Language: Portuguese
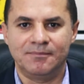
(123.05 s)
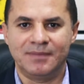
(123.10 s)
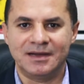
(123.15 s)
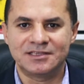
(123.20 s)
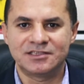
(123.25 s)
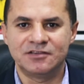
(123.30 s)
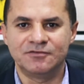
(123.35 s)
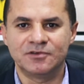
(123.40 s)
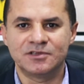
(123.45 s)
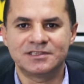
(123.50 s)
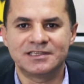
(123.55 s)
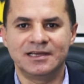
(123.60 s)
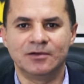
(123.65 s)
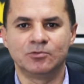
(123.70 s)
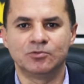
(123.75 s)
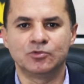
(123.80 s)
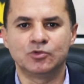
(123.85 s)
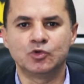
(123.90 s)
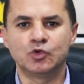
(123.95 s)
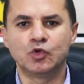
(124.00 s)
mas que você é
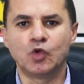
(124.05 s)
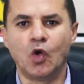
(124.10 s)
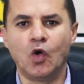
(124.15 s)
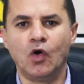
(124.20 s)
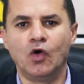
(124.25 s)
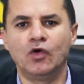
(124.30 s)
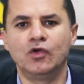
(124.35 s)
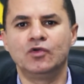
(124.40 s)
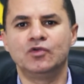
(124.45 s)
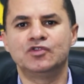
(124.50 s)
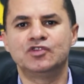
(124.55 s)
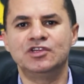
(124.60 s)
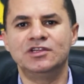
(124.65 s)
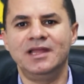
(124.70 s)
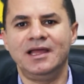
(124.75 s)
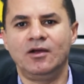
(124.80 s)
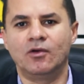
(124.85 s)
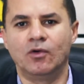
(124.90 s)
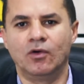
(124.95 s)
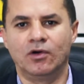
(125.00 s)
um dono de
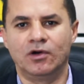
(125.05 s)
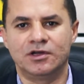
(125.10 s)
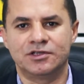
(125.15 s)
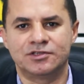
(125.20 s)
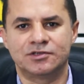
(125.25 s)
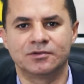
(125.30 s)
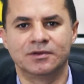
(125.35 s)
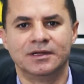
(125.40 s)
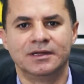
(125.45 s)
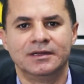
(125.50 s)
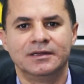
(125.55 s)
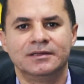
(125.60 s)
negócio